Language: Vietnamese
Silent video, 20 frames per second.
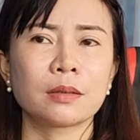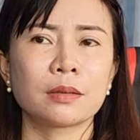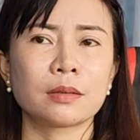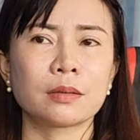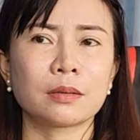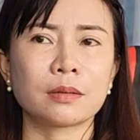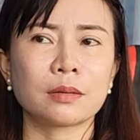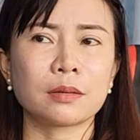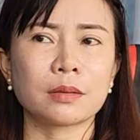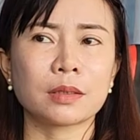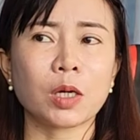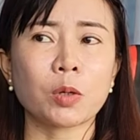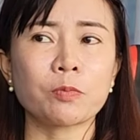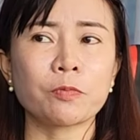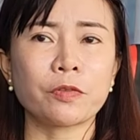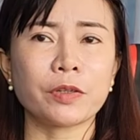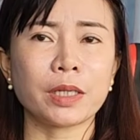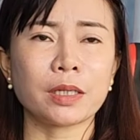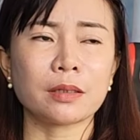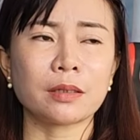à,
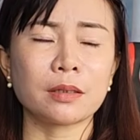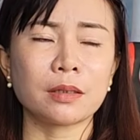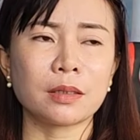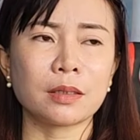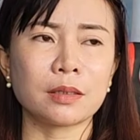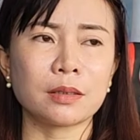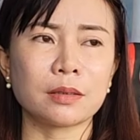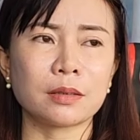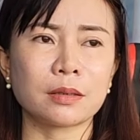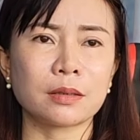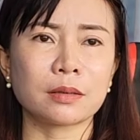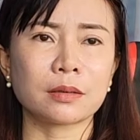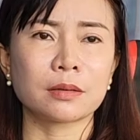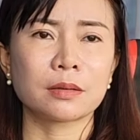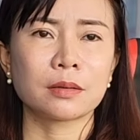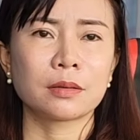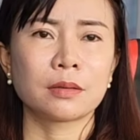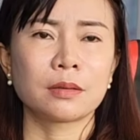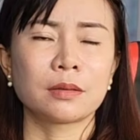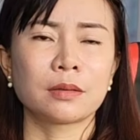công việc thì ờ,
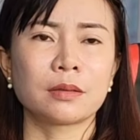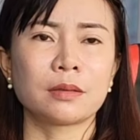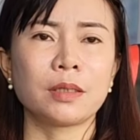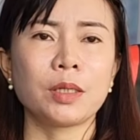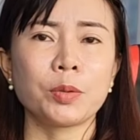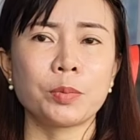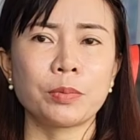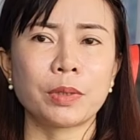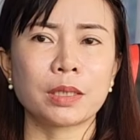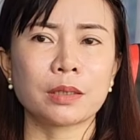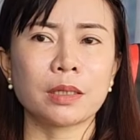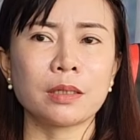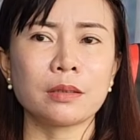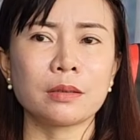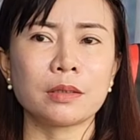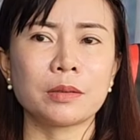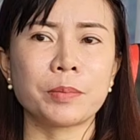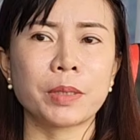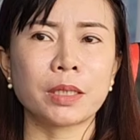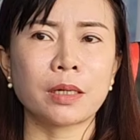nếu mà cái
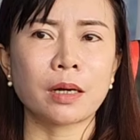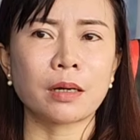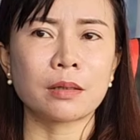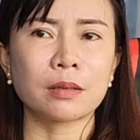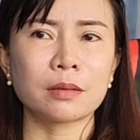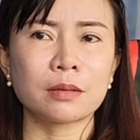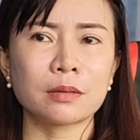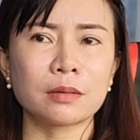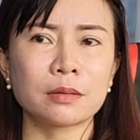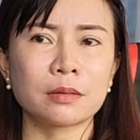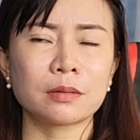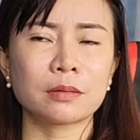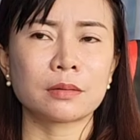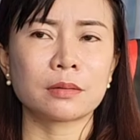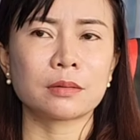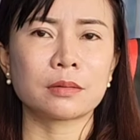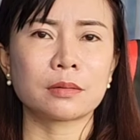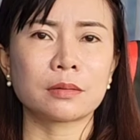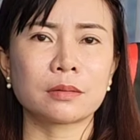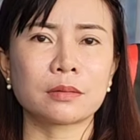người bên đó
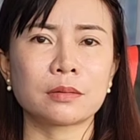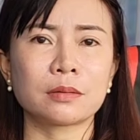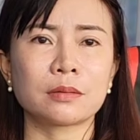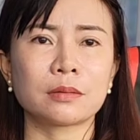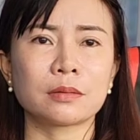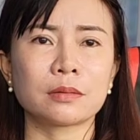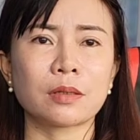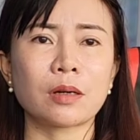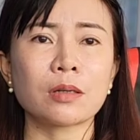uh,